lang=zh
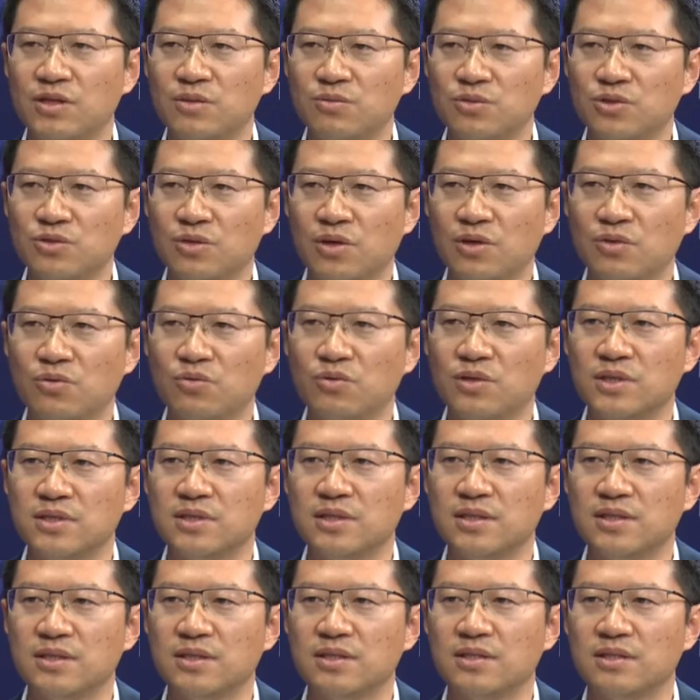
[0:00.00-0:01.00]
什么选火
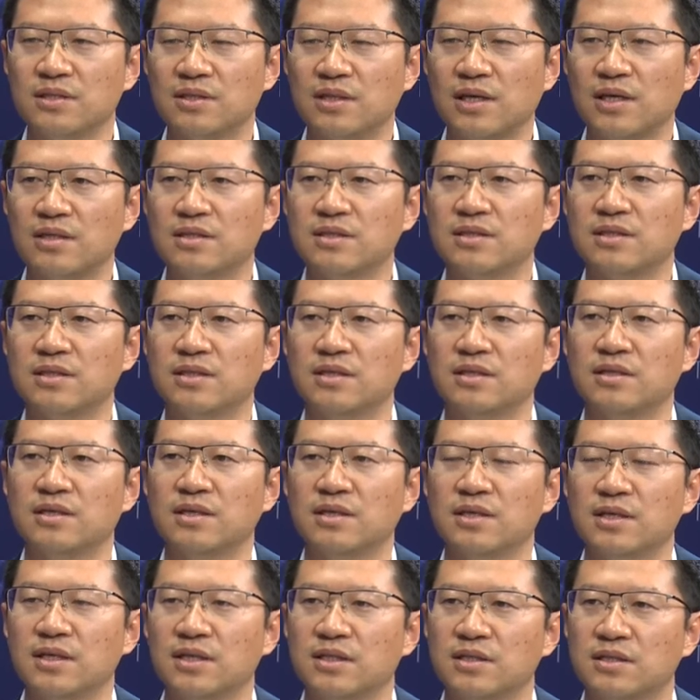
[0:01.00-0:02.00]
星探测呢？
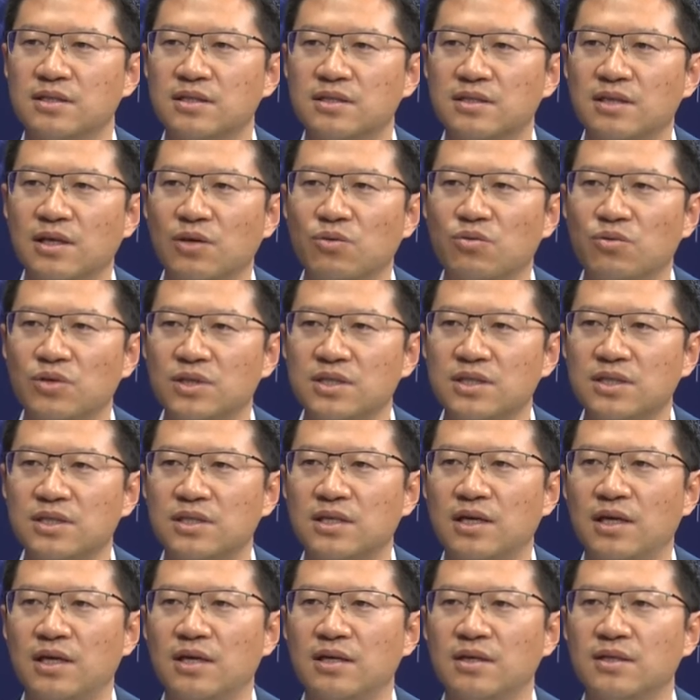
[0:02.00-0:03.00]
这在国际
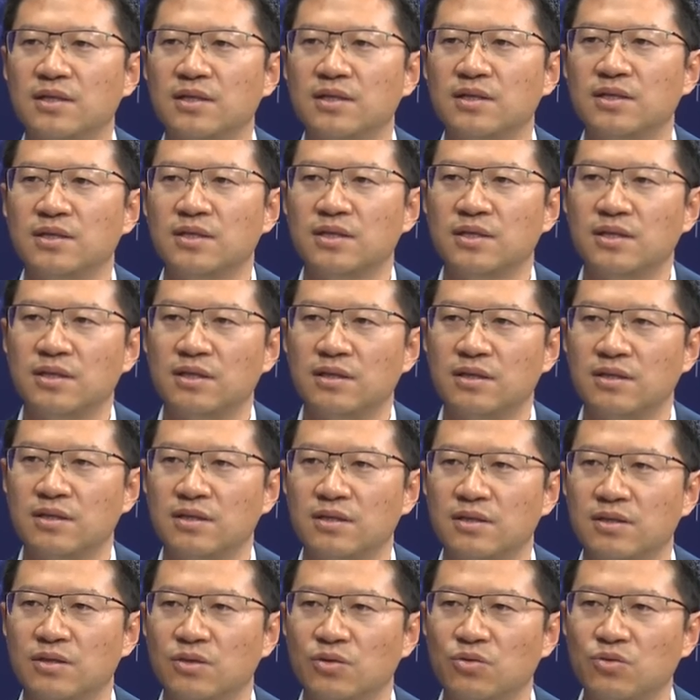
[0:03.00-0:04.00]
上，
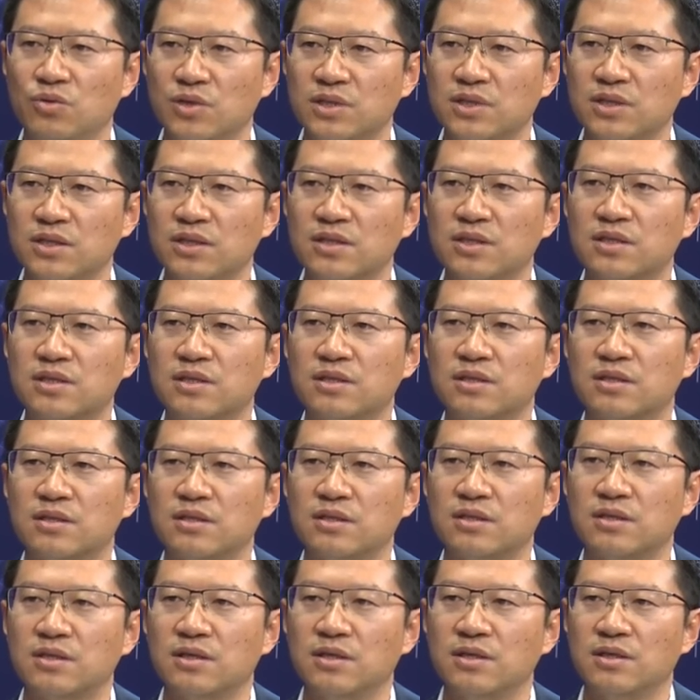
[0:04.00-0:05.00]
呃，火星
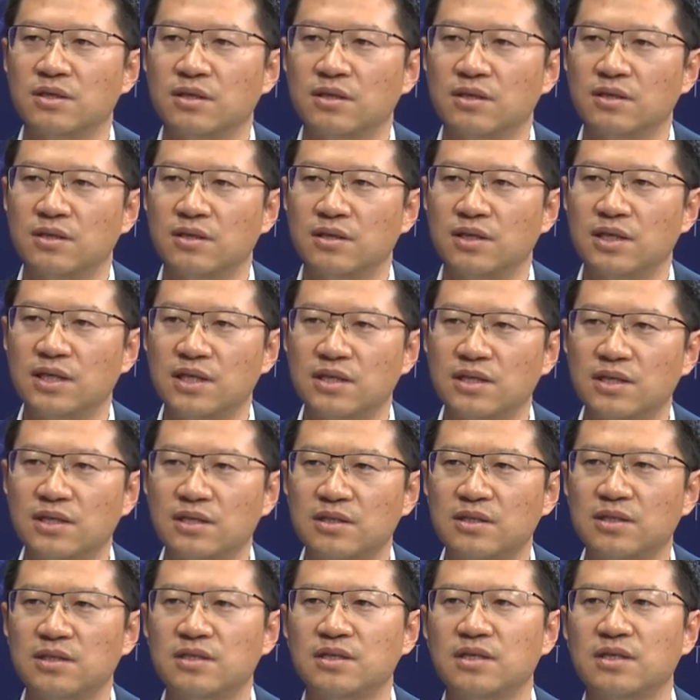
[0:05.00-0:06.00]
是呃类地
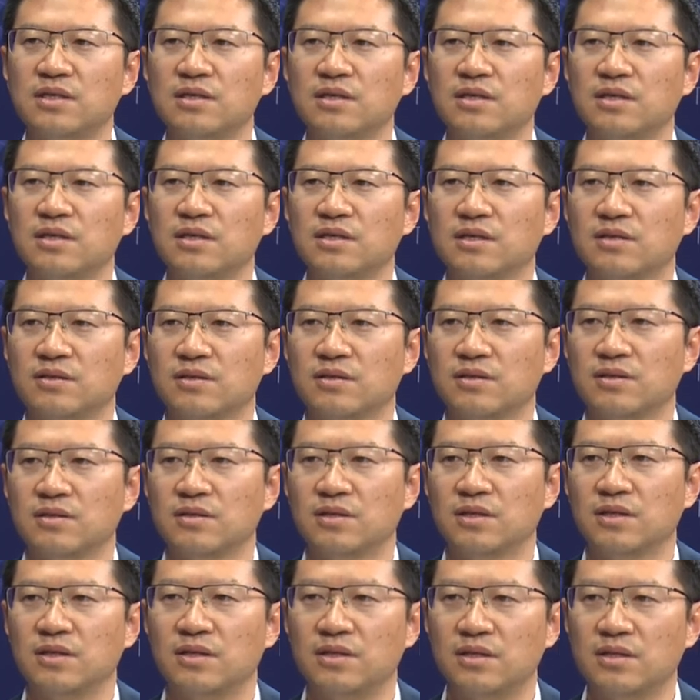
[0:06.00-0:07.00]
行星，
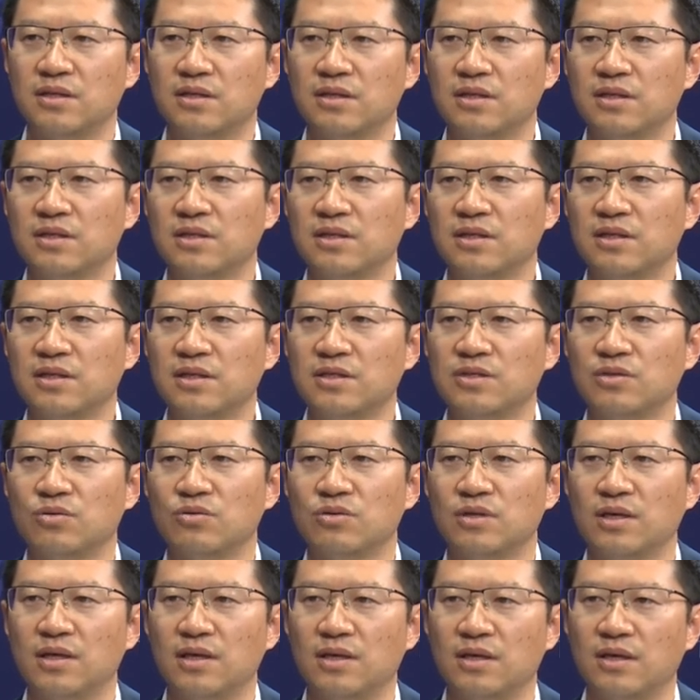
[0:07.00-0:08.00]
和地球
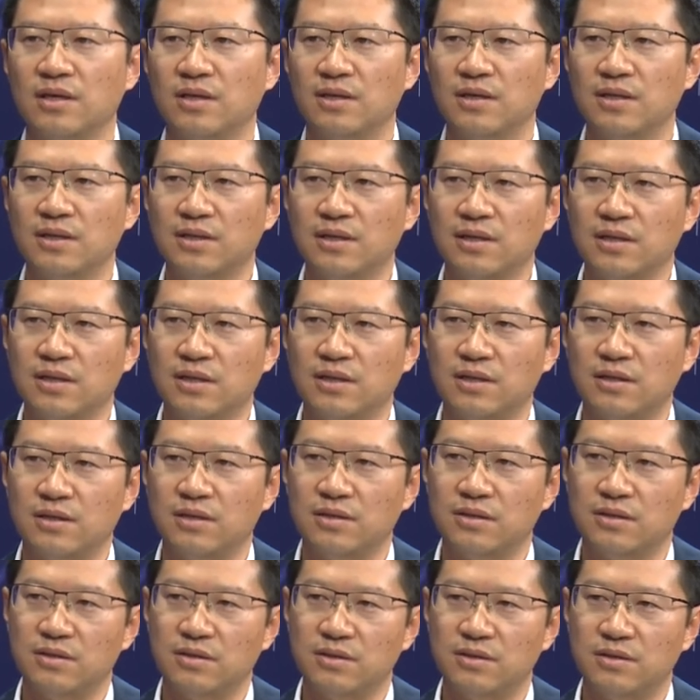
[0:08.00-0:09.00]
的
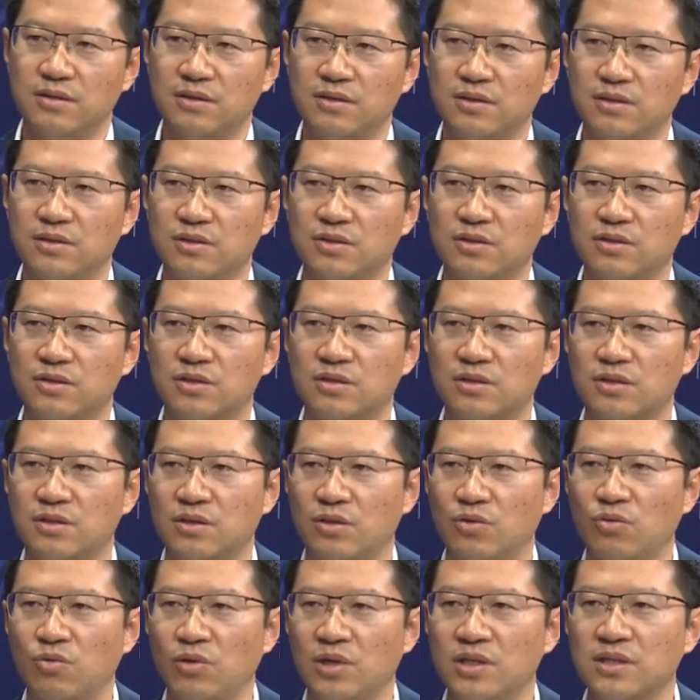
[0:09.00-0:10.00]
呃就是
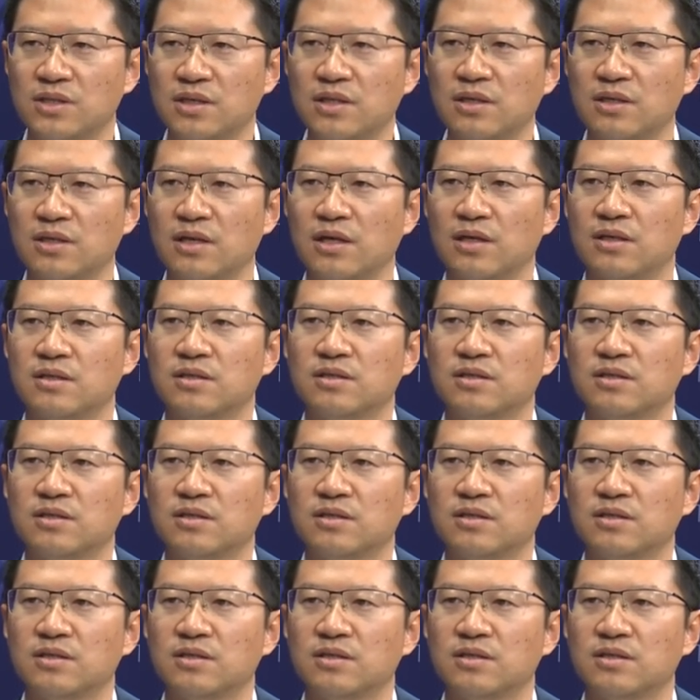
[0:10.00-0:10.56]
环境啊